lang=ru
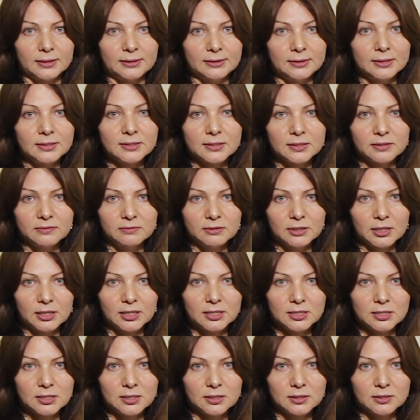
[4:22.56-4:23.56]
Если вы
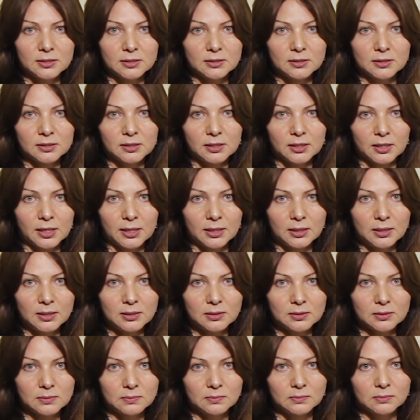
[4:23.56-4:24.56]
хотите
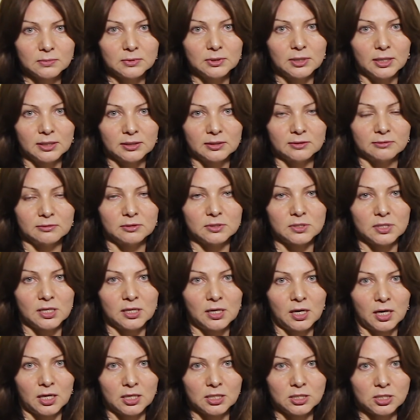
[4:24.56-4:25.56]
сохранить данного
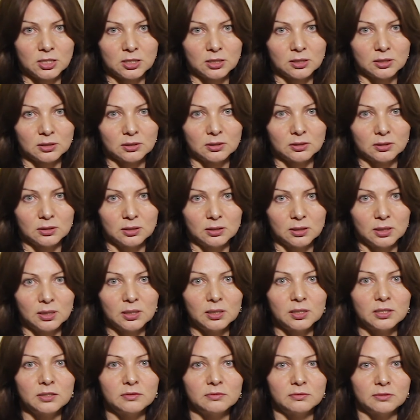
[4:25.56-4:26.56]
заказчика,
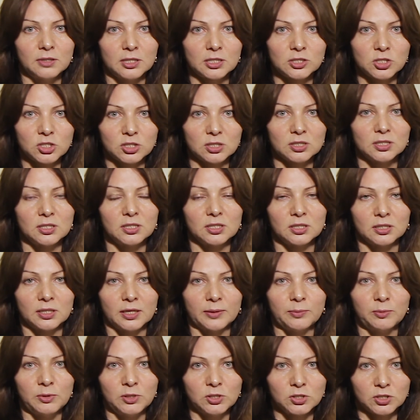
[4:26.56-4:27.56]
да, и ваша
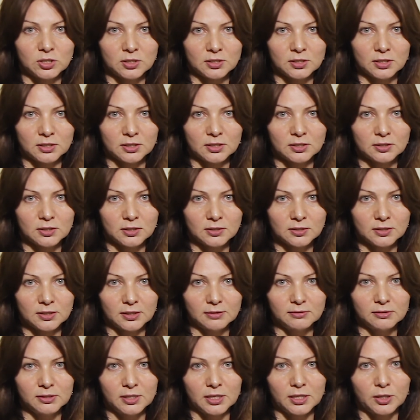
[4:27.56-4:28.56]
экономическая
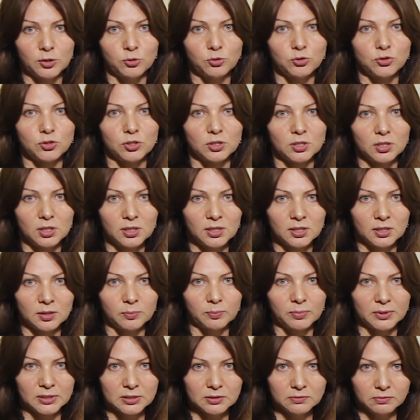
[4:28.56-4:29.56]
составляющая это
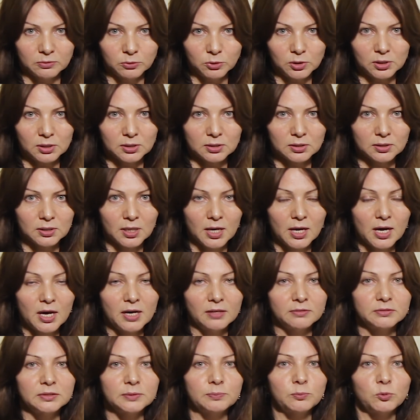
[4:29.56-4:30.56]
позволит,
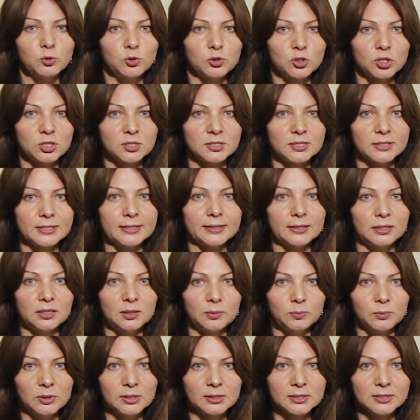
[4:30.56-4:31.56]
вы можете
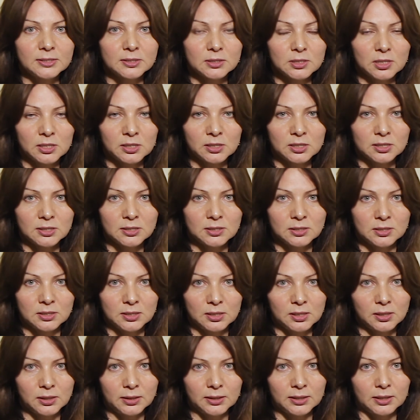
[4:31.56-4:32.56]
именно с этой
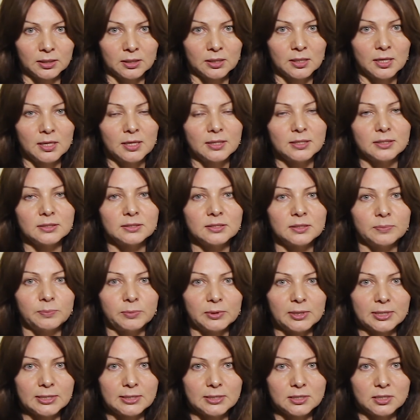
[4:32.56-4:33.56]
сделки
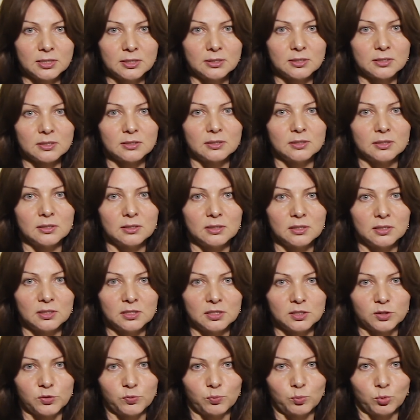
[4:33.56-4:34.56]
заплатить
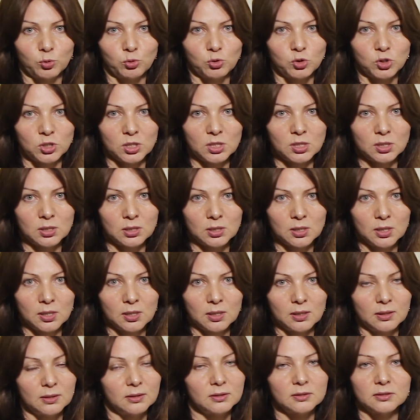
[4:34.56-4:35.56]
НДС в бюджет,
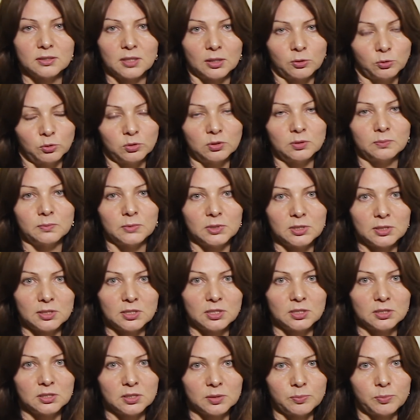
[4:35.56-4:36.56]
законом это
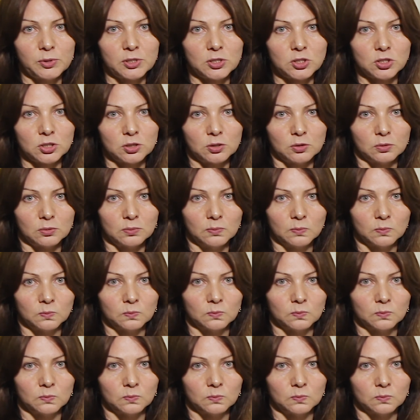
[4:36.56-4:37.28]
не запрещено.